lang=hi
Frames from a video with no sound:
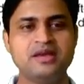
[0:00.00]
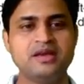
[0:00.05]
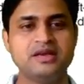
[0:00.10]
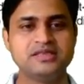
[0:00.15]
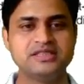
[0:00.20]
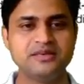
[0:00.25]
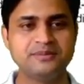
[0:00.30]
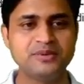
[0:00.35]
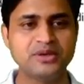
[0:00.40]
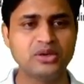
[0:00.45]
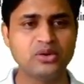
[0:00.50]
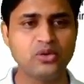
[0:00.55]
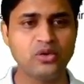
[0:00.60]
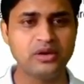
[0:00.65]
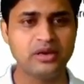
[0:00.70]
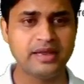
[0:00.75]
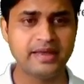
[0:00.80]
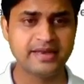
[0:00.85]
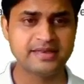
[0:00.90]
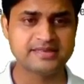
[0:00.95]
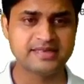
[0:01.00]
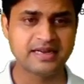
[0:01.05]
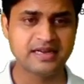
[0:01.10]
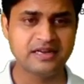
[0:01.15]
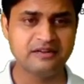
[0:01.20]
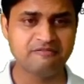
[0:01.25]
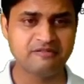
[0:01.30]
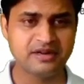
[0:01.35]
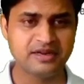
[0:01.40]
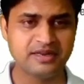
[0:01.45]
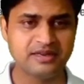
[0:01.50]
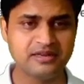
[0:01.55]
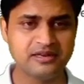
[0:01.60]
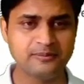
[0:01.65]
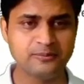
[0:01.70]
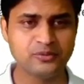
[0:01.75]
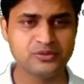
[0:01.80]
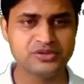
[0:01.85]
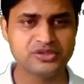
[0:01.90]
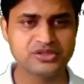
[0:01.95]
जब ये कॉयल एग्जैक्टली वर्टिकल
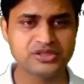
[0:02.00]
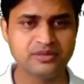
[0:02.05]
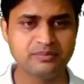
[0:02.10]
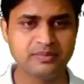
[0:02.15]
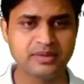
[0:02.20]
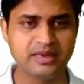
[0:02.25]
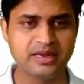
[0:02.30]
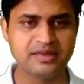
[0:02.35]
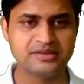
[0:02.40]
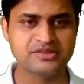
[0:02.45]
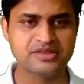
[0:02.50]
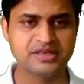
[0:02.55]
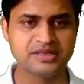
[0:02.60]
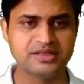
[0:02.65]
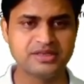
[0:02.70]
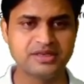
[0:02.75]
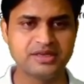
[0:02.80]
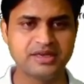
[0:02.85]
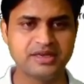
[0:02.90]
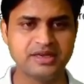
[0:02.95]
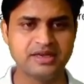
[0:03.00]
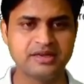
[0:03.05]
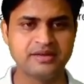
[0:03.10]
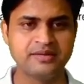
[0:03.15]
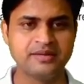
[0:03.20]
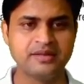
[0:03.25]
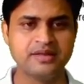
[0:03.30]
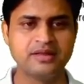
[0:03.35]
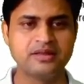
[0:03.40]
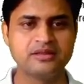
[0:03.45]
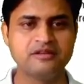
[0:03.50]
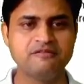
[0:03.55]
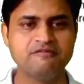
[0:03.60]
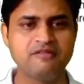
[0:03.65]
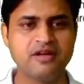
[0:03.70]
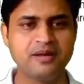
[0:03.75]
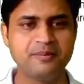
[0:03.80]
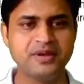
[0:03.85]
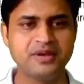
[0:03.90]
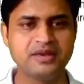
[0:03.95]
पोजिशन में आ जाती है तब
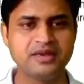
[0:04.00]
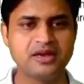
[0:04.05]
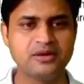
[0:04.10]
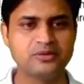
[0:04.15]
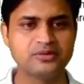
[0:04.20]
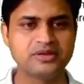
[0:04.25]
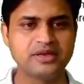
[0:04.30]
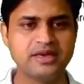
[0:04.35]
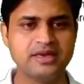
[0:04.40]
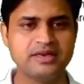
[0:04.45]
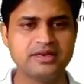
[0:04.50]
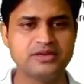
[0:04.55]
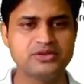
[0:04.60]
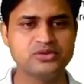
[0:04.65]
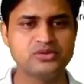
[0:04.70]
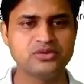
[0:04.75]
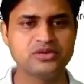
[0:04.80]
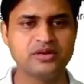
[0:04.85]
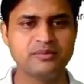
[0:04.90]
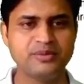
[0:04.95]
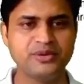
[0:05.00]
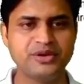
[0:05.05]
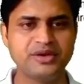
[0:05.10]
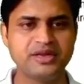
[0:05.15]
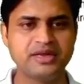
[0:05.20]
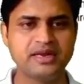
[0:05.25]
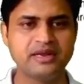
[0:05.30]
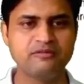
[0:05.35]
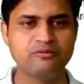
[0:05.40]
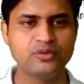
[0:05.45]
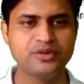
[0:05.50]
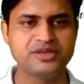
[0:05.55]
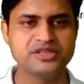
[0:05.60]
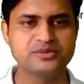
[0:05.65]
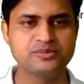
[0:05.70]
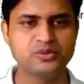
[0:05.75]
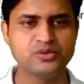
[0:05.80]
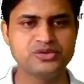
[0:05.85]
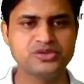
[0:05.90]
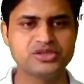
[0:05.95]
वहाँ पे क्या होता है ये जो कम्यूटेटर है वो
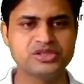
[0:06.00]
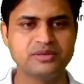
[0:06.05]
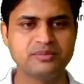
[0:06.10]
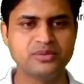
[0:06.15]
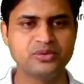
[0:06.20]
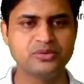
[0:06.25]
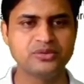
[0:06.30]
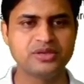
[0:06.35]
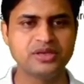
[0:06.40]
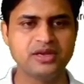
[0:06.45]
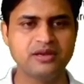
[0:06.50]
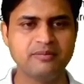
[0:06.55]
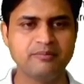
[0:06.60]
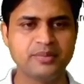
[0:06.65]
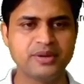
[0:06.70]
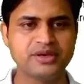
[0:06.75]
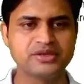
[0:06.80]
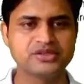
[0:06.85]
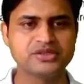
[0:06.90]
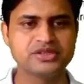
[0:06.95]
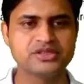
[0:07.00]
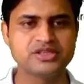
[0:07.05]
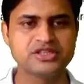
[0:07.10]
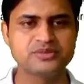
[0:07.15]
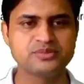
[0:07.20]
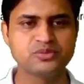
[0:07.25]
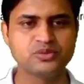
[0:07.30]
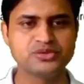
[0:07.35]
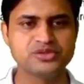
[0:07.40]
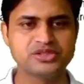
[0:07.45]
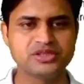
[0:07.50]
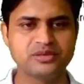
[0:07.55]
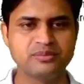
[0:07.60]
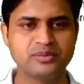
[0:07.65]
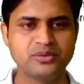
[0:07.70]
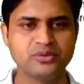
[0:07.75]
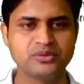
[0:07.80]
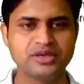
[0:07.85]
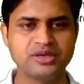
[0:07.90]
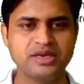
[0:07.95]
इस पोजिशन में होते हैं ब्रशेस इस पोजिशन
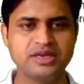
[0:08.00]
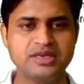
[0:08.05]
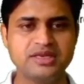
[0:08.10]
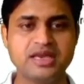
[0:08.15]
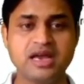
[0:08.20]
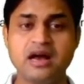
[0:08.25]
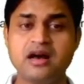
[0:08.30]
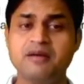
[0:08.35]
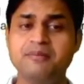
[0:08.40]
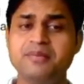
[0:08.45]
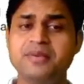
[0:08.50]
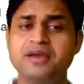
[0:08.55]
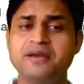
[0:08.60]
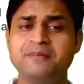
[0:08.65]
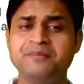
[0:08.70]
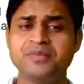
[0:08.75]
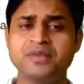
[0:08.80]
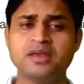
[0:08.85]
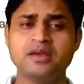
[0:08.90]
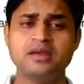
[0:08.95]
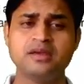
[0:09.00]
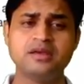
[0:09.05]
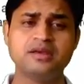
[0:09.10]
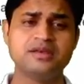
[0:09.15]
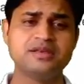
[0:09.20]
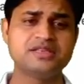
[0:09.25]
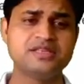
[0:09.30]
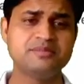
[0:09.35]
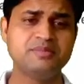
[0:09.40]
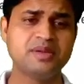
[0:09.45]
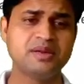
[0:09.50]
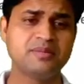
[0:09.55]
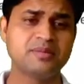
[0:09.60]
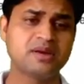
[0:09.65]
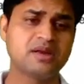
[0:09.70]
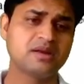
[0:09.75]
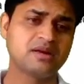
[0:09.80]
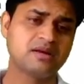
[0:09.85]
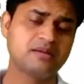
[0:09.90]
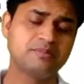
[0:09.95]
में होते हैं यहाँ पे किसी
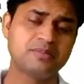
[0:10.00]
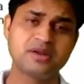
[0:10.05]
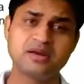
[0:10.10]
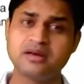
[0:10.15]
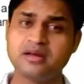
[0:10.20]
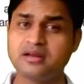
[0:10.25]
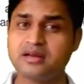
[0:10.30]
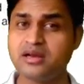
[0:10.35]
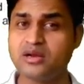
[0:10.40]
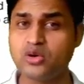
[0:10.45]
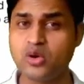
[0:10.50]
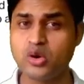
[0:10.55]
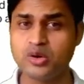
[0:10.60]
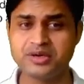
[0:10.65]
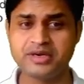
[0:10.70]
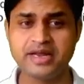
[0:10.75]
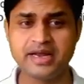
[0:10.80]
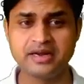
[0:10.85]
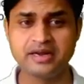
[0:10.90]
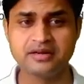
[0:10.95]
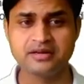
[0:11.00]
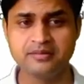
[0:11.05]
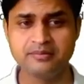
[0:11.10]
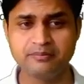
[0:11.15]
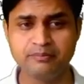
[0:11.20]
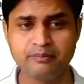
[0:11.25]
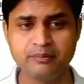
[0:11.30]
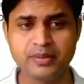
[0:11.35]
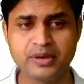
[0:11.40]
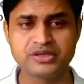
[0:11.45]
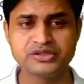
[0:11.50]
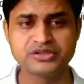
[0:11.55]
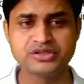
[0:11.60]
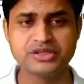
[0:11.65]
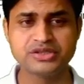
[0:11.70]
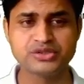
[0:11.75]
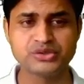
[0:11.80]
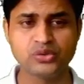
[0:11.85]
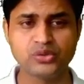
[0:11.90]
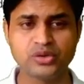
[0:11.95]
प्रकार का कॉन्टैक्ट
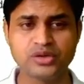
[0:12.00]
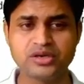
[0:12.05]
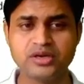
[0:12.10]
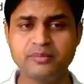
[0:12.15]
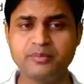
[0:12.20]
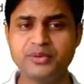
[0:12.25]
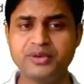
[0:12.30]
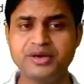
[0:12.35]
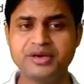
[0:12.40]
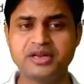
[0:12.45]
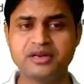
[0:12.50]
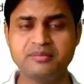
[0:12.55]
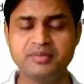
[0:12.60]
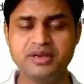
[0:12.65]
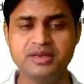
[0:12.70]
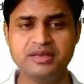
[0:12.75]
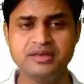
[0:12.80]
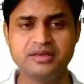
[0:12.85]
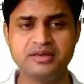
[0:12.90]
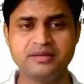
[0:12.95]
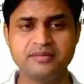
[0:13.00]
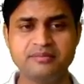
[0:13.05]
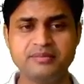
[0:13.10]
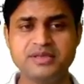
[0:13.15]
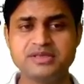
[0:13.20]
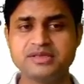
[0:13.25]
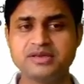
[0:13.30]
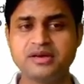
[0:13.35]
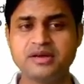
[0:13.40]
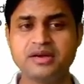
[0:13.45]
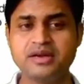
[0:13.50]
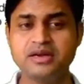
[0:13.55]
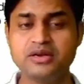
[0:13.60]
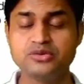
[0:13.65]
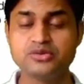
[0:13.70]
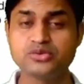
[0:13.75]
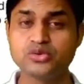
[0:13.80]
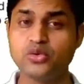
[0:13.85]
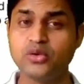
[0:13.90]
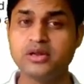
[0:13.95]
ब्रशेस और कम्यूटेटर में नहीं है मीन्स करंट
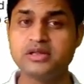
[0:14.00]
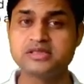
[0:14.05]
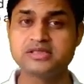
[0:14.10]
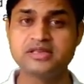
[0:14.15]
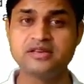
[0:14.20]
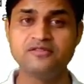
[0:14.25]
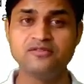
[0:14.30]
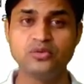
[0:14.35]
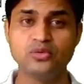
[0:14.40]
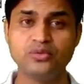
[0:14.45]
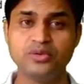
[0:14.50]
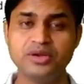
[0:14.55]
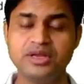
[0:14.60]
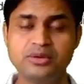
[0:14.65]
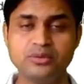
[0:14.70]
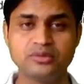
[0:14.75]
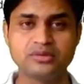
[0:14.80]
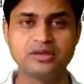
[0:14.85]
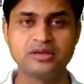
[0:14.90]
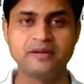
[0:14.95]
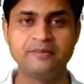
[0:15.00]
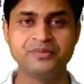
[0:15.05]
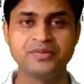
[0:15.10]
उस कॉयल से फ्लो नहीं होता